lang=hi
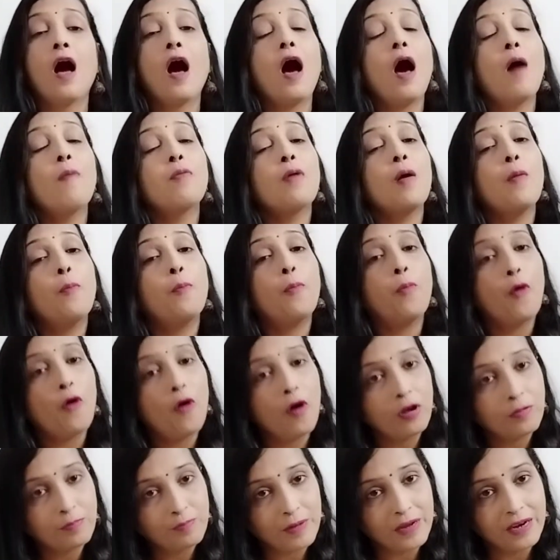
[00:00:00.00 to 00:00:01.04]
आपका
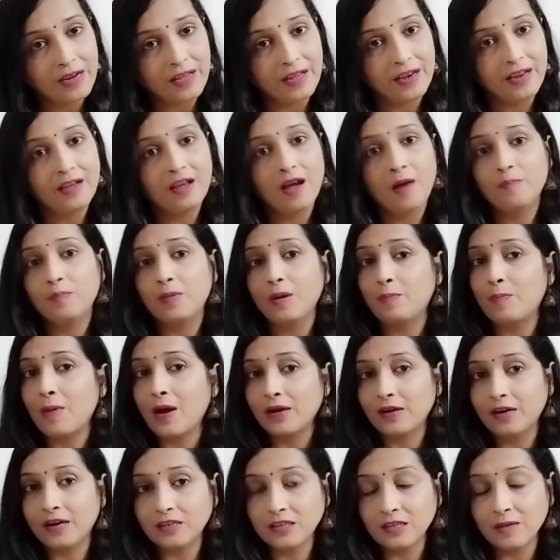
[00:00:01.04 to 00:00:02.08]
बहुत मन करेगा अपने
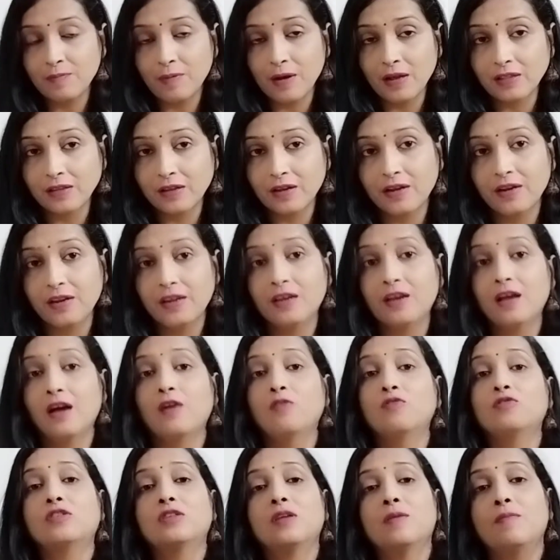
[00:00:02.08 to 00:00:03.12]
पार्टनर से बात करने का
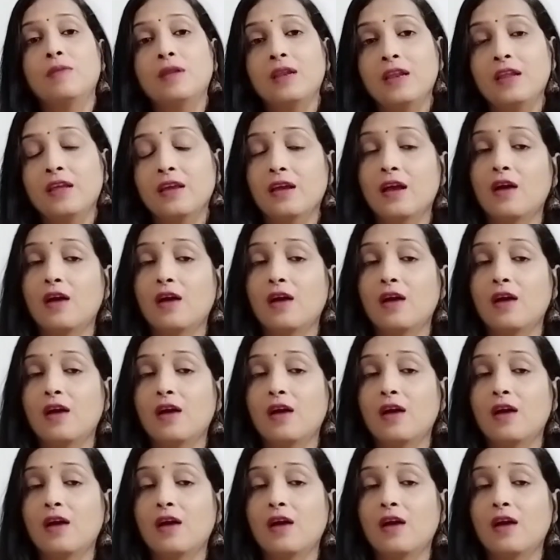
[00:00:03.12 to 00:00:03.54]
उससे मिलने